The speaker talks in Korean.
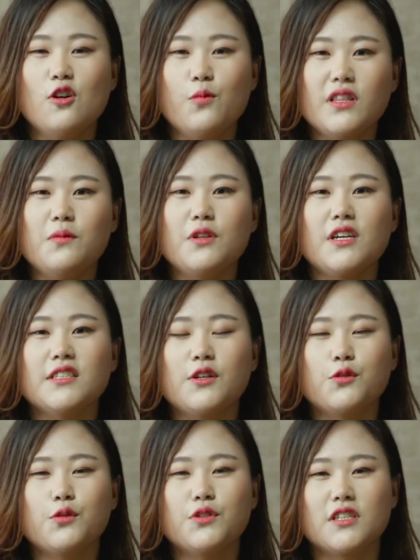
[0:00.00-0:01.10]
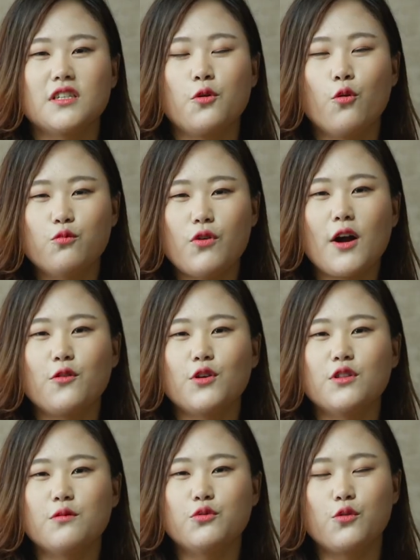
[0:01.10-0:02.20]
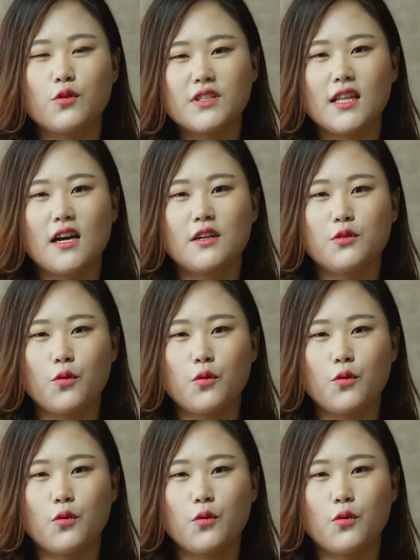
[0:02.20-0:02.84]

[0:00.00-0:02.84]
후배님들께서도 지금 공부하고 있는 부동산학을